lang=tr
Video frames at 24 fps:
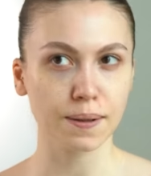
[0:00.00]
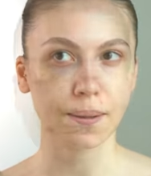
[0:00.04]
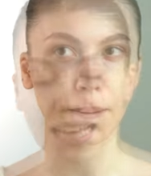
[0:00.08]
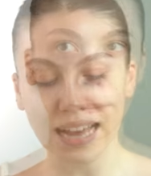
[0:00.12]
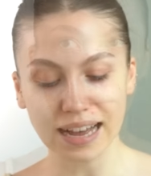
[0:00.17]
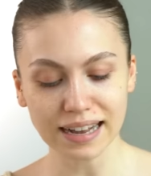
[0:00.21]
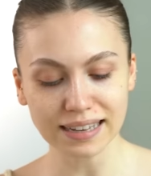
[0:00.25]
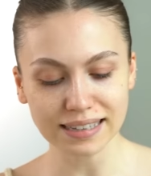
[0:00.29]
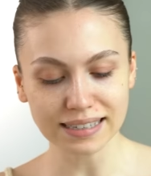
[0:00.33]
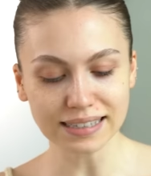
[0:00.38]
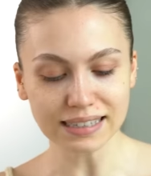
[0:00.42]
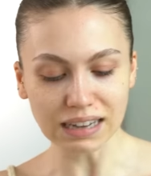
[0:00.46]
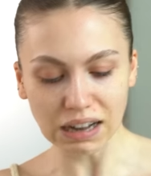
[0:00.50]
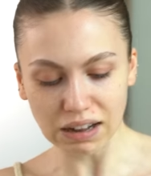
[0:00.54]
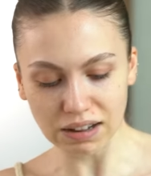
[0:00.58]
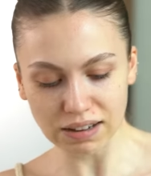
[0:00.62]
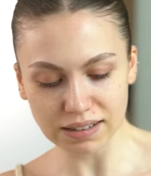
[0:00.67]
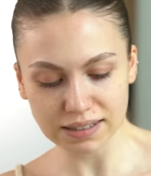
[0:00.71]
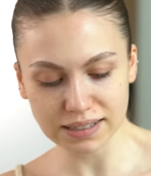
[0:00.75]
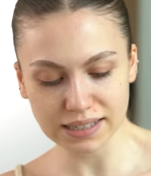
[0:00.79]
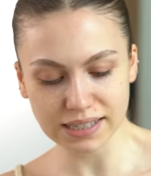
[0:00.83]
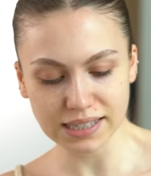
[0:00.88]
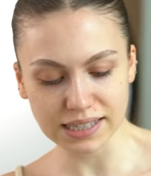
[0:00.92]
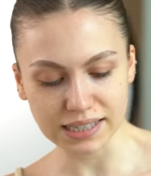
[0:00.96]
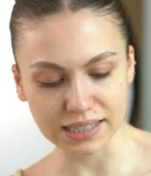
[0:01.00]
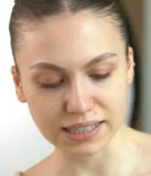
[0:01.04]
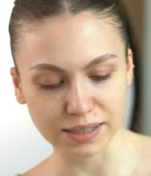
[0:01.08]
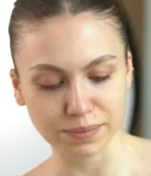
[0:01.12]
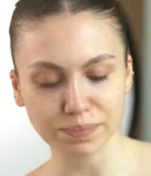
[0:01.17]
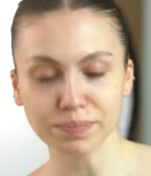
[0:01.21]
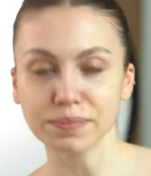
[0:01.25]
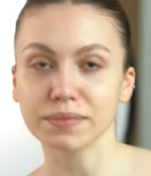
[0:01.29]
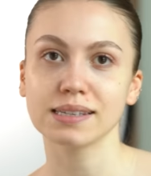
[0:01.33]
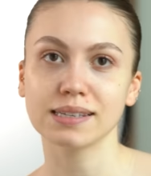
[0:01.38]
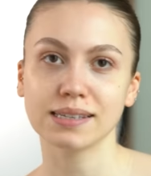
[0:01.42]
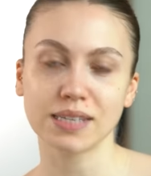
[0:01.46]
Geldik 6.
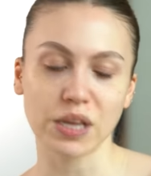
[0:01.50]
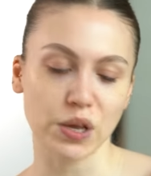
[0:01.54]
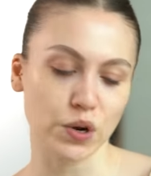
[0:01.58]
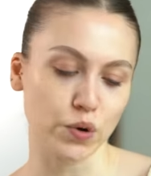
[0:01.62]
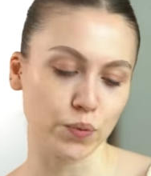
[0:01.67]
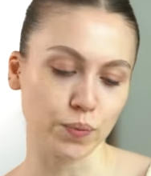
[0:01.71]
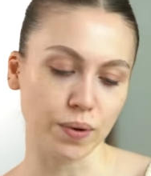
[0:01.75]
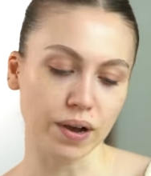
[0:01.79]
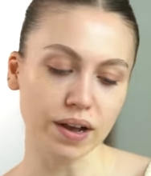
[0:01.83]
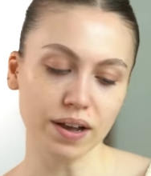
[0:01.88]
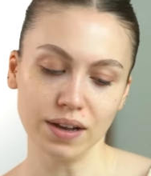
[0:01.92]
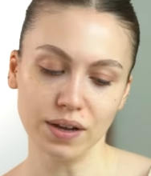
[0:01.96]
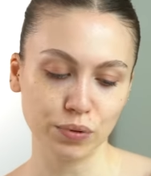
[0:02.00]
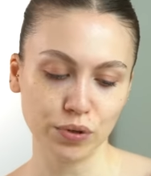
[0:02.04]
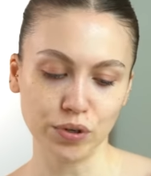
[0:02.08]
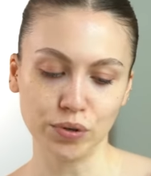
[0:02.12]
adım seruma.